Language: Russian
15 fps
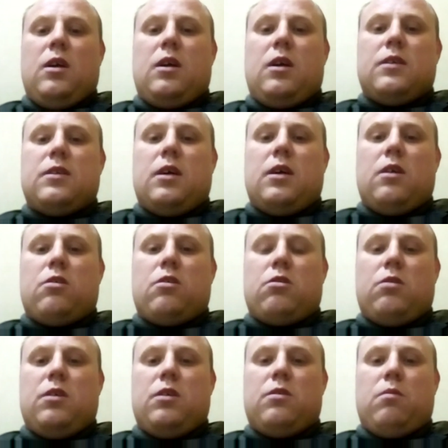Я знаю,
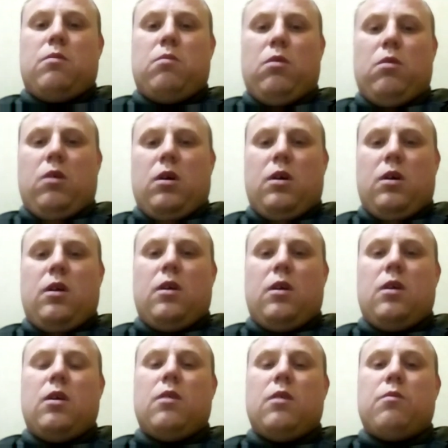что есть Бог,
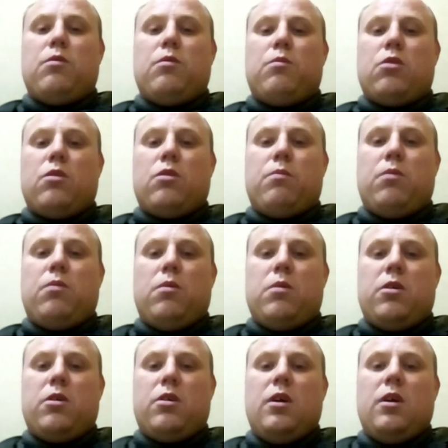и с Божьей
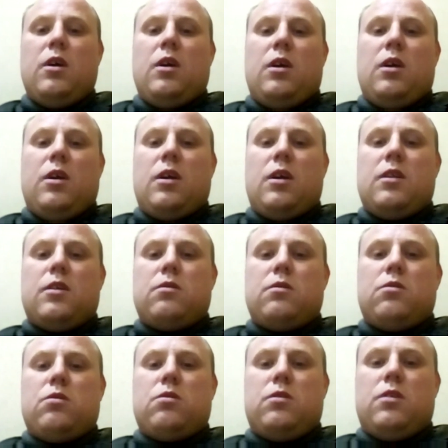помощью я
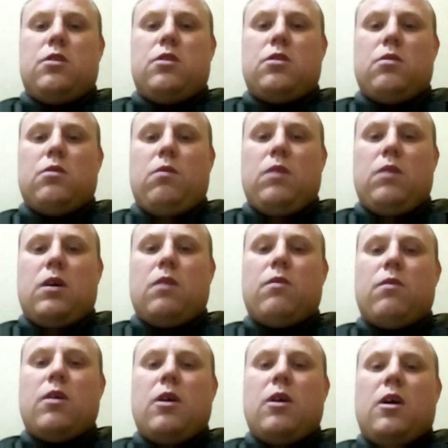достучусь до
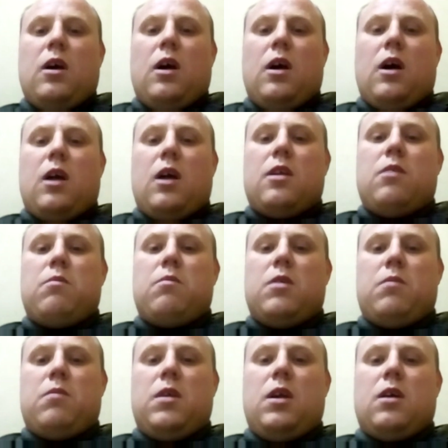чиновников. Они
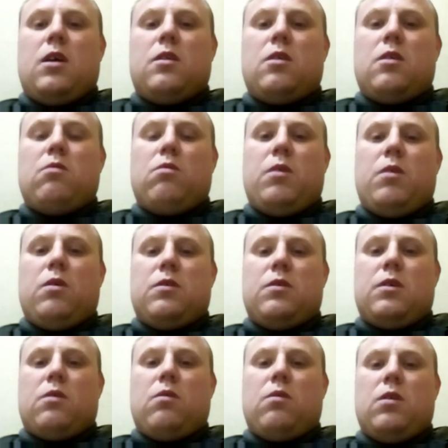мне отдадут мое
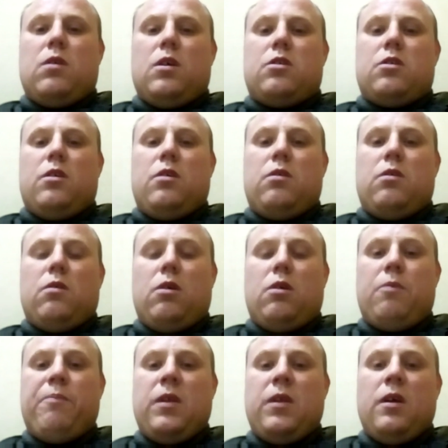законное жилье.
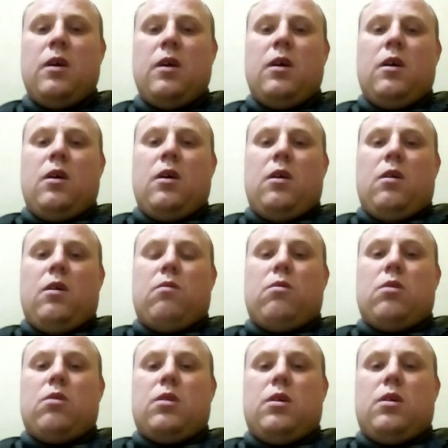
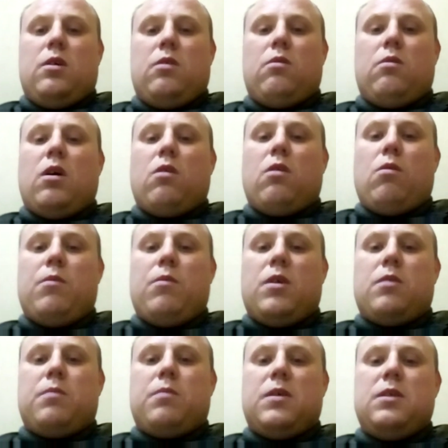Вот. Но ну,
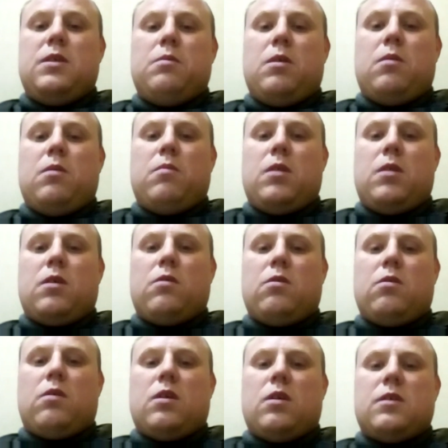огромное спасибо
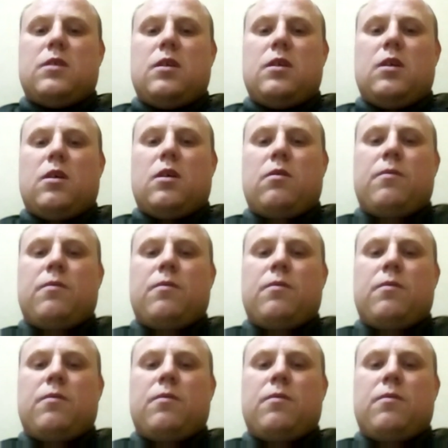блокноту Краснодару.